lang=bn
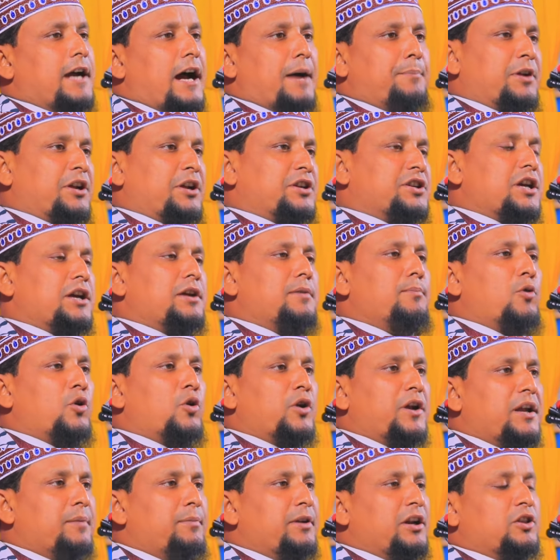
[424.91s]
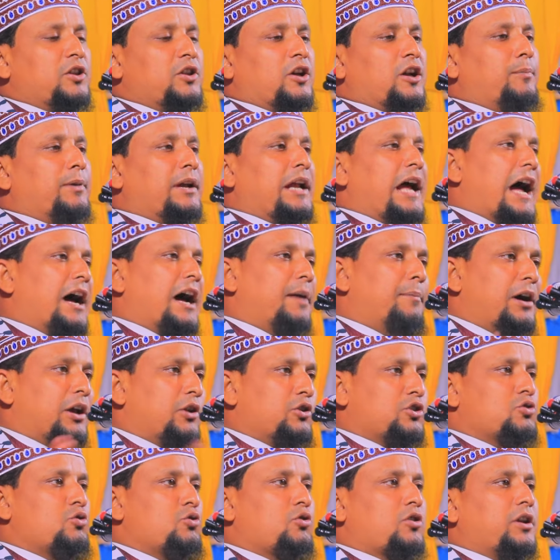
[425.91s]
আমরা সেই মনিবের দরবার
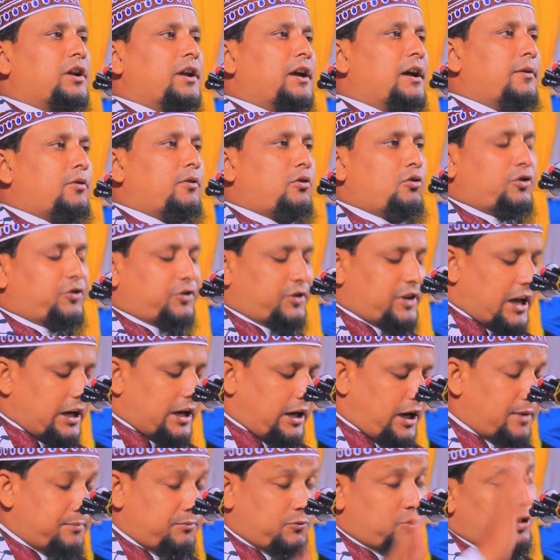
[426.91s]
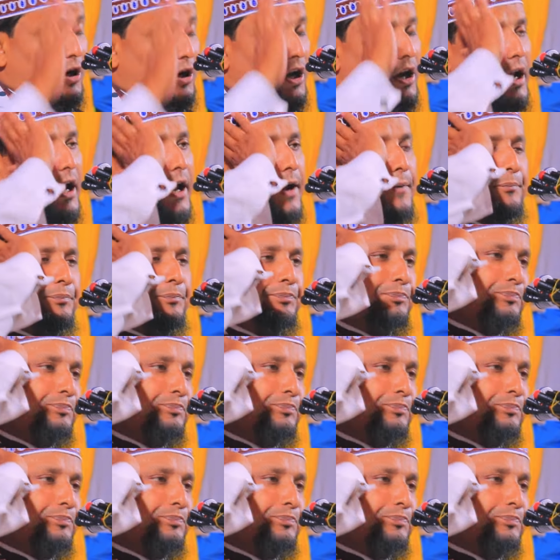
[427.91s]
আবারও সুক্রিয়া করছি আলহামদুলিল্লাহ